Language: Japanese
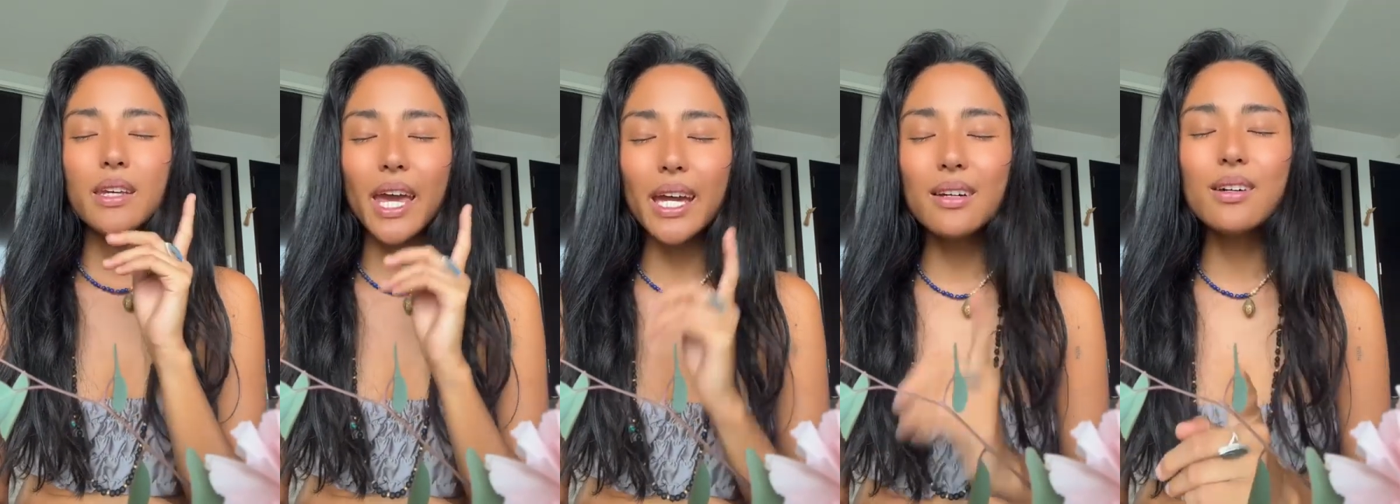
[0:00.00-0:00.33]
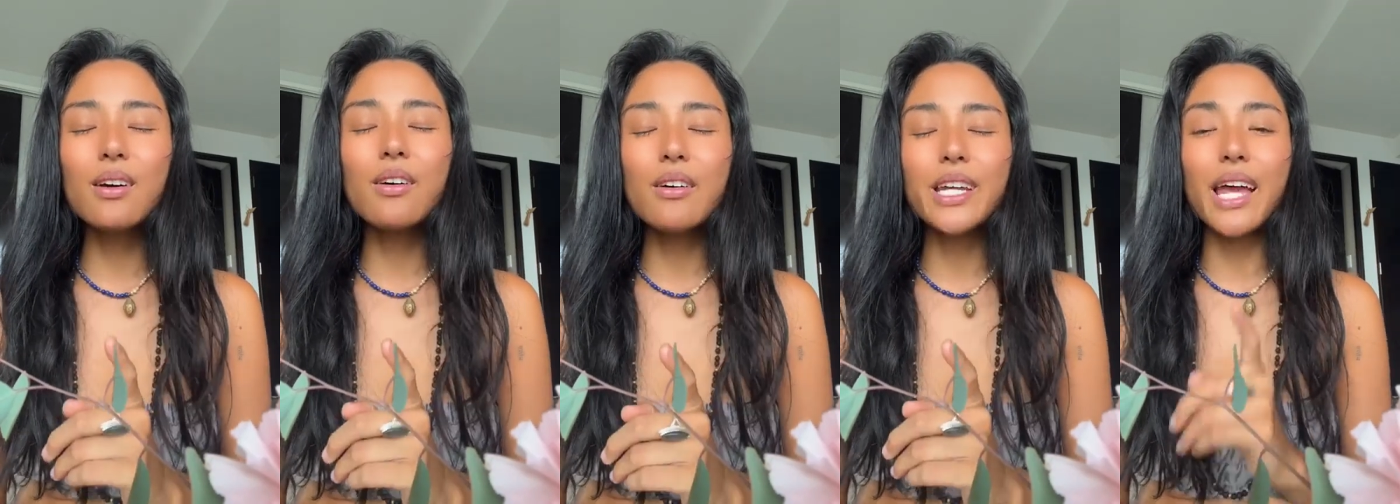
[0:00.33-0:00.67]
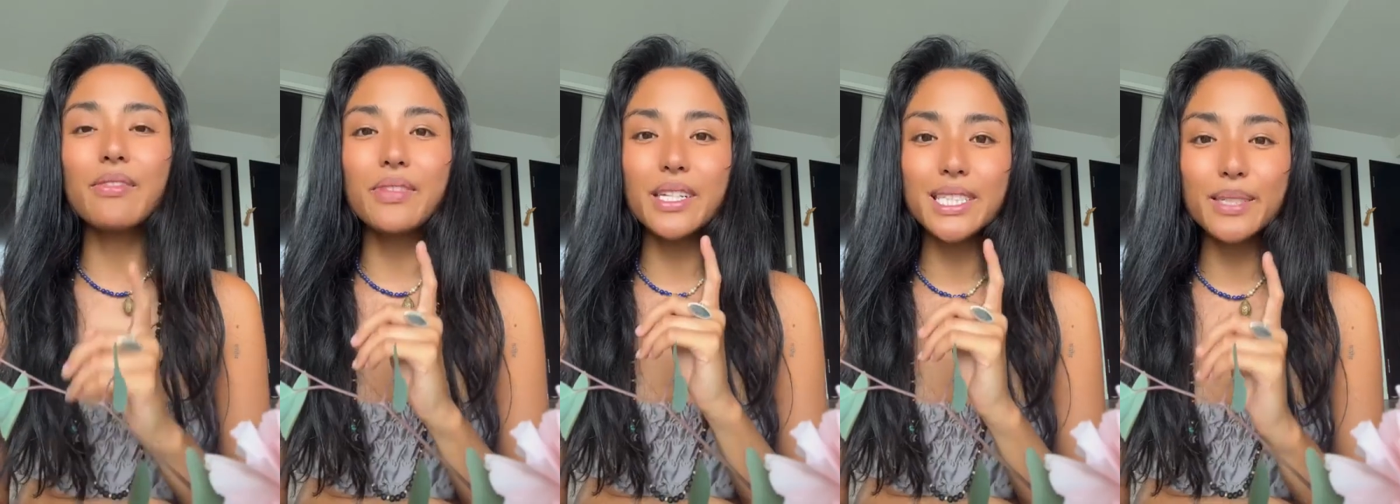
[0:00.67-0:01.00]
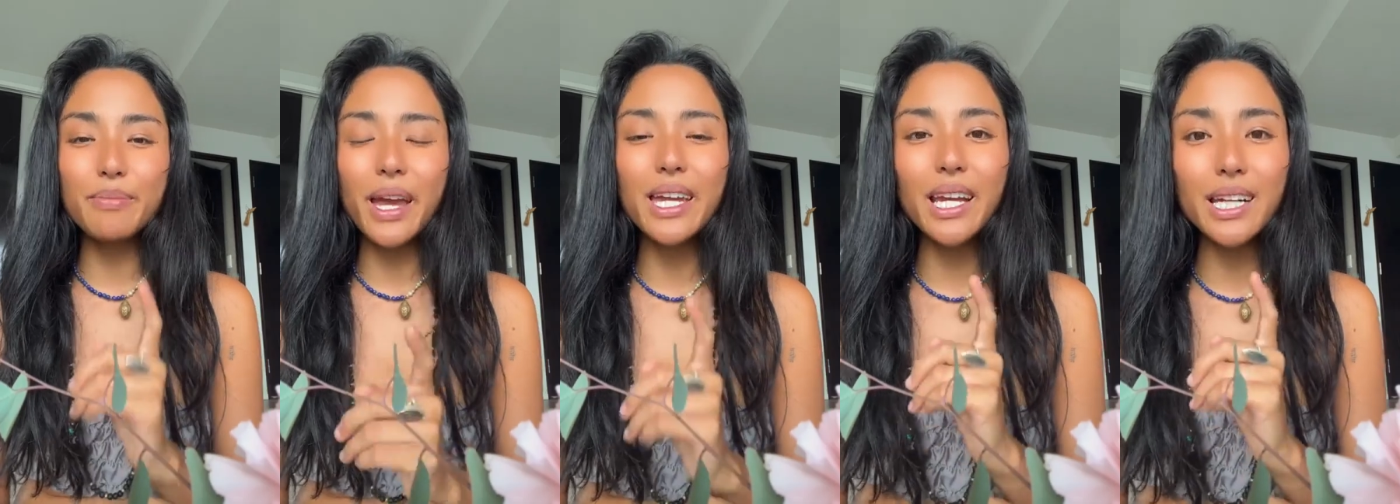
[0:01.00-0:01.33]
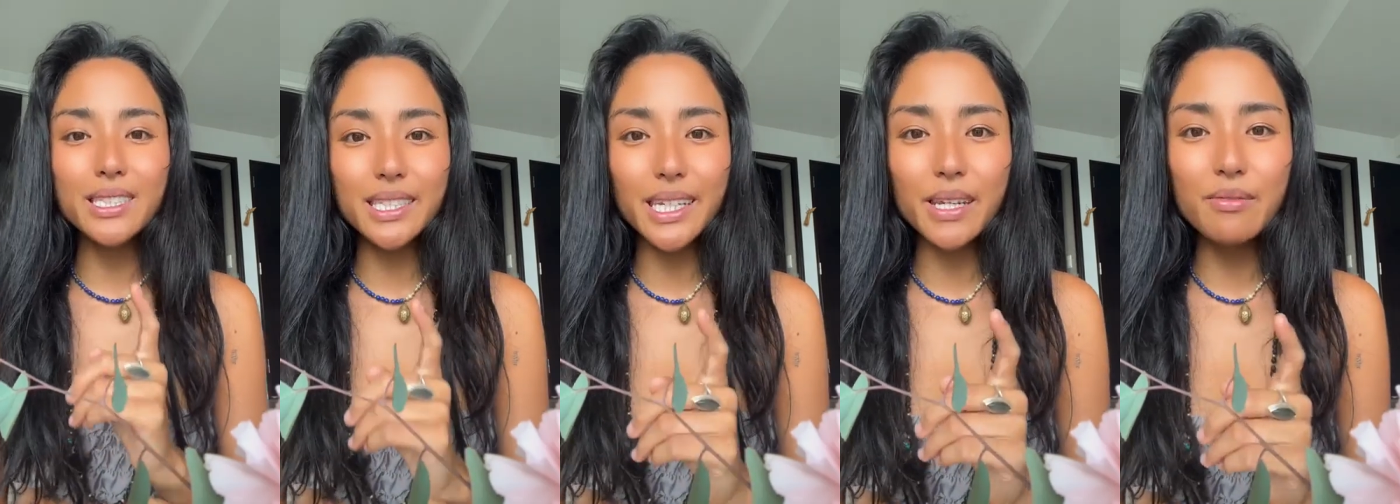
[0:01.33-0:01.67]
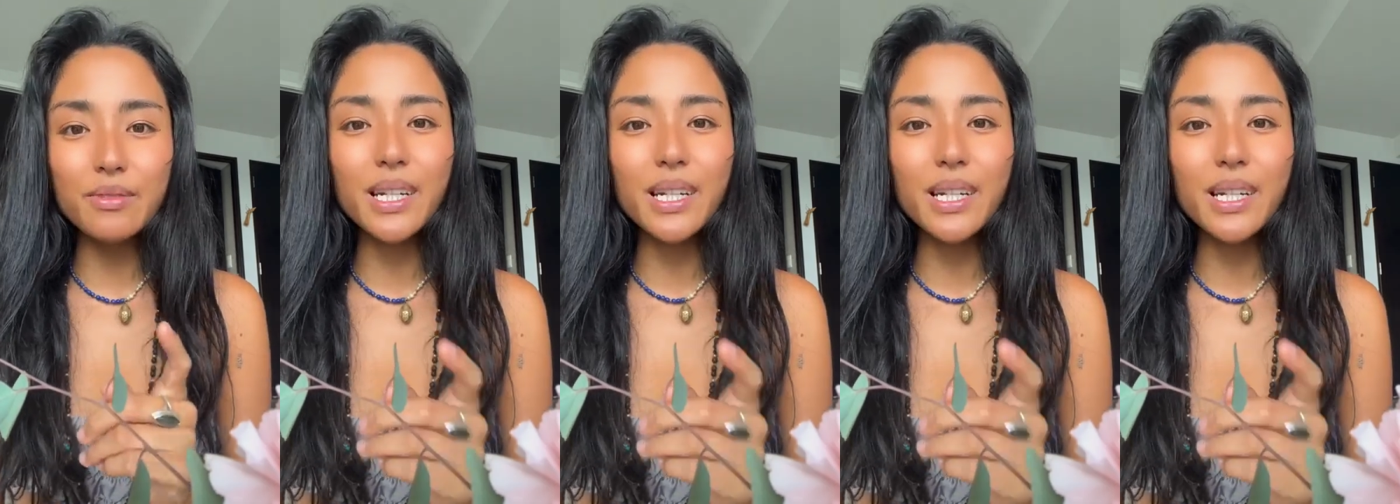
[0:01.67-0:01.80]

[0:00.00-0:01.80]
結構やってしまいがち。